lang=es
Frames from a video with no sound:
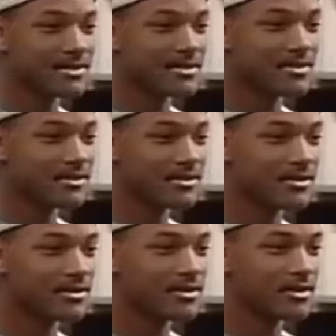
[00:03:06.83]
Lo
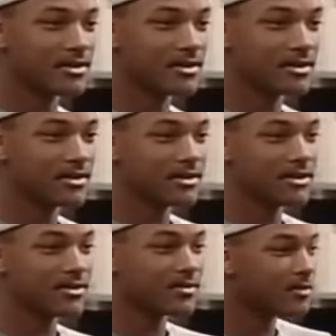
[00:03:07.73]
comprendes, ¿verdad?
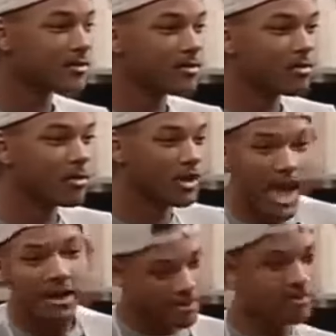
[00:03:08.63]

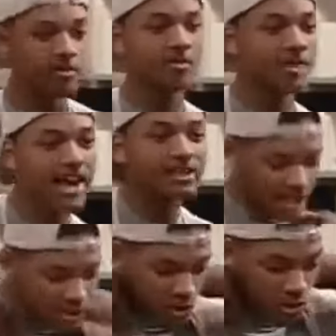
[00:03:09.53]
Sí,
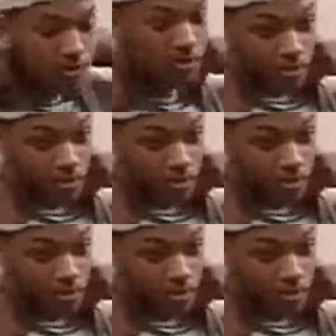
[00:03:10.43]
sí, muy bien.